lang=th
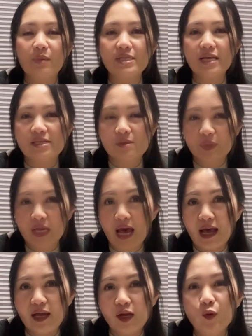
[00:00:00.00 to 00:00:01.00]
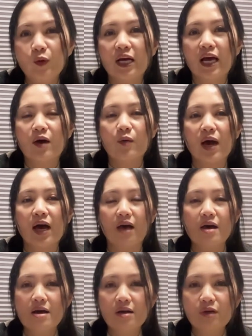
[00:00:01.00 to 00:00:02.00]
แม่ทรายจะไปถ่ายให้ดูนะคะว่า
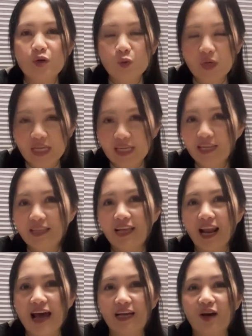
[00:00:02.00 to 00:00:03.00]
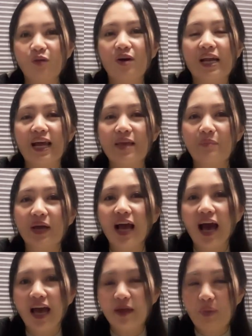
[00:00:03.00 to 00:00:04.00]
ฤดูนี้ที่ตลาดเขาอะไรไป
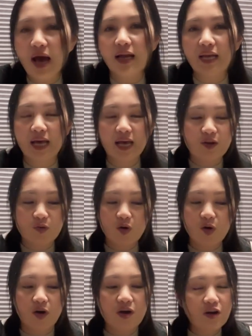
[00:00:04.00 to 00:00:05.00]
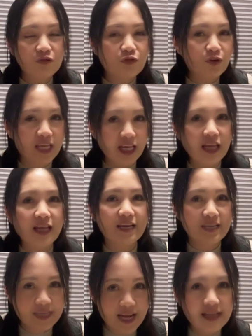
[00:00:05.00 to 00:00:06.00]
ขายบ้างนะคะ แล้วก็ฟุกิ
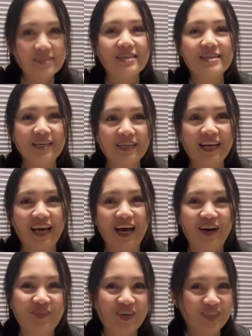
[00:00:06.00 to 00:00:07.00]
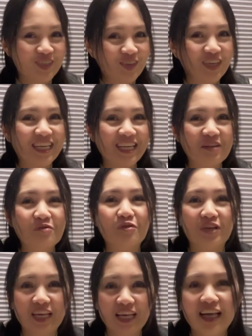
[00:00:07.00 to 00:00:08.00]
น่าจะเยอะนะคะเพราะช่วงนี้ฟุ
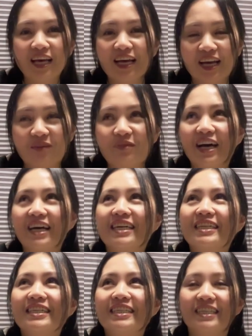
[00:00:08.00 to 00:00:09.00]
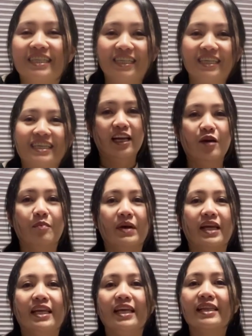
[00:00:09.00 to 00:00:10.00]
กิกำลังขึ้น เดี๋ยวไป
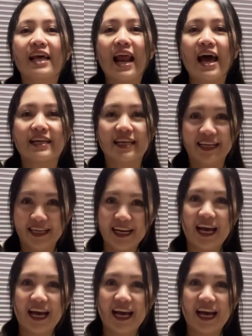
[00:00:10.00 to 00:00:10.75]
ที่ตลาดกันเลย